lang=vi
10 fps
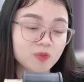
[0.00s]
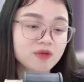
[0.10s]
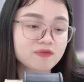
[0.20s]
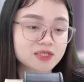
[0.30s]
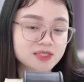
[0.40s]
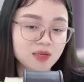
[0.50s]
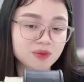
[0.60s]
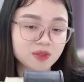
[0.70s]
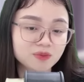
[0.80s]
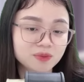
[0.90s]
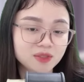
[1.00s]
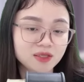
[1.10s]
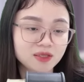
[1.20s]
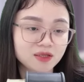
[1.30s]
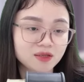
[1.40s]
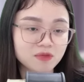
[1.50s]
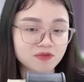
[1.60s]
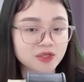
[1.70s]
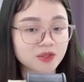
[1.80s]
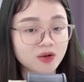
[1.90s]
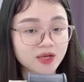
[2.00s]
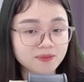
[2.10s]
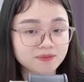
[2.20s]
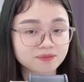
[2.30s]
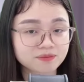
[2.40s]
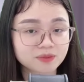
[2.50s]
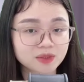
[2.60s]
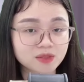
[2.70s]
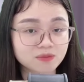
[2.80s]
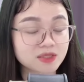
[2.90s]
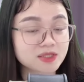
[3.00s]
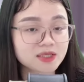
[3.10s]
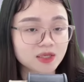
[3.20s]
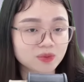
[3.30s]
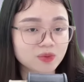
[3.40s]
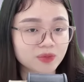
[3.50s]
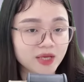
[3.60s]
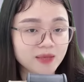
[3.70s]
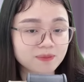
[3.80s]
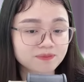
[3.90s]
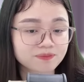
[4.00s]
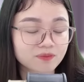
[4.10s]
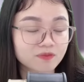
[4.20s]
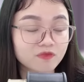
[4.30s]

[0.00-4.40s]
Em có biết vì sao không Bởi vì có em Được mừng sinh nhật cùng em